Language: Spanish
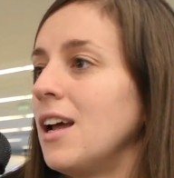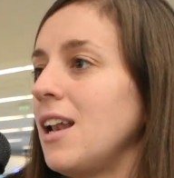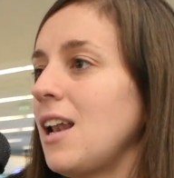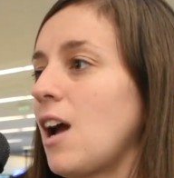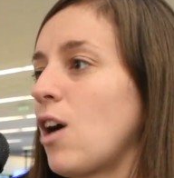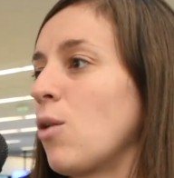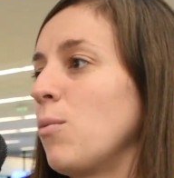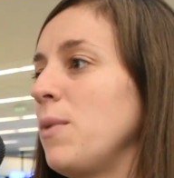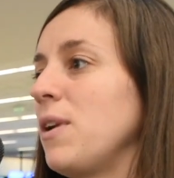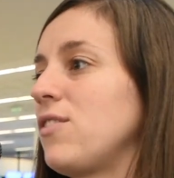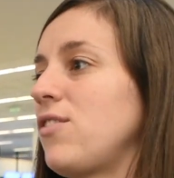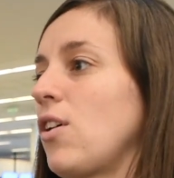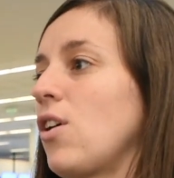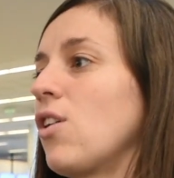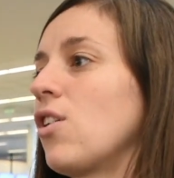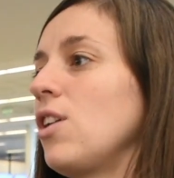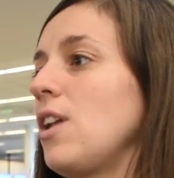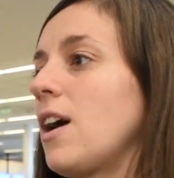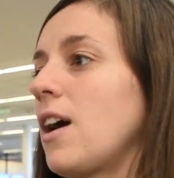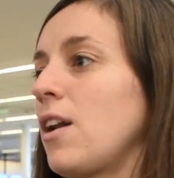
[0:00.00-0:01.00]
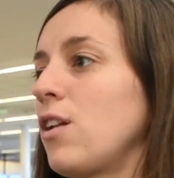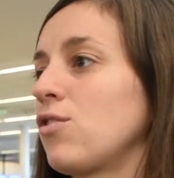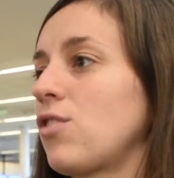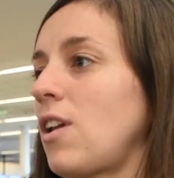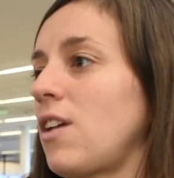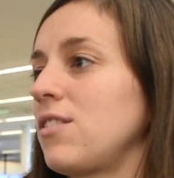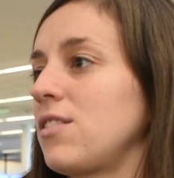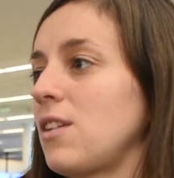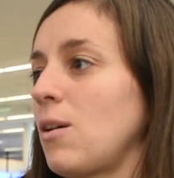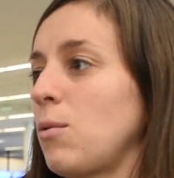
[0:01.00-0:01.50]
la convicción con la que
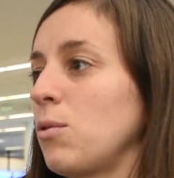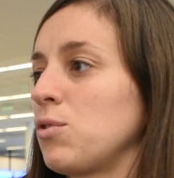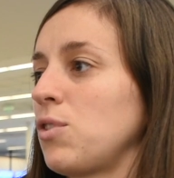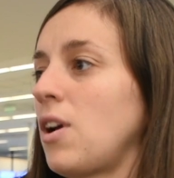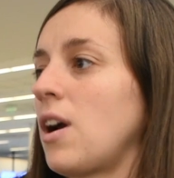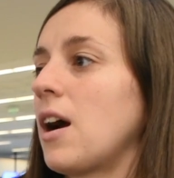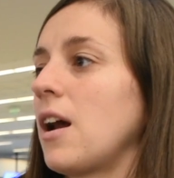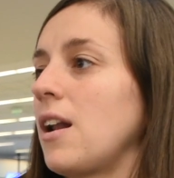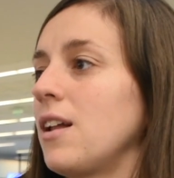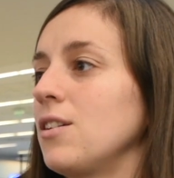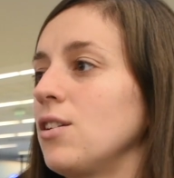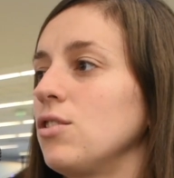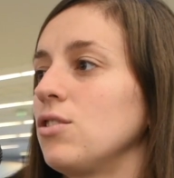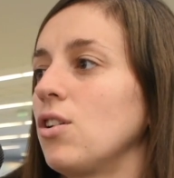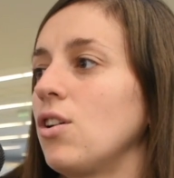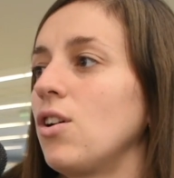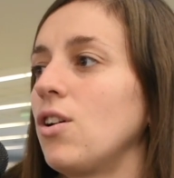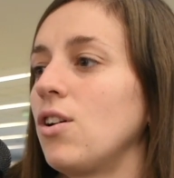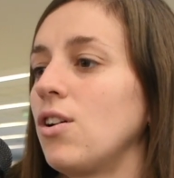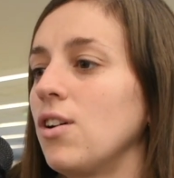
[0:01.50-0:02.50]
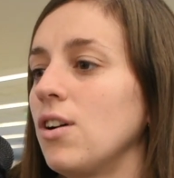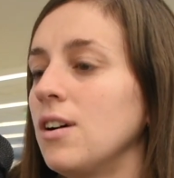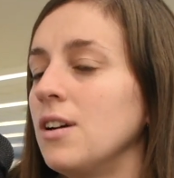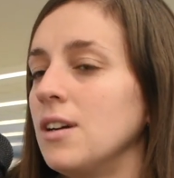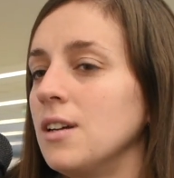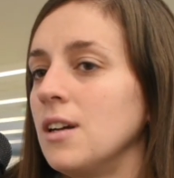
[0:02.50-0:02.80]
nosotros estamos encarando todo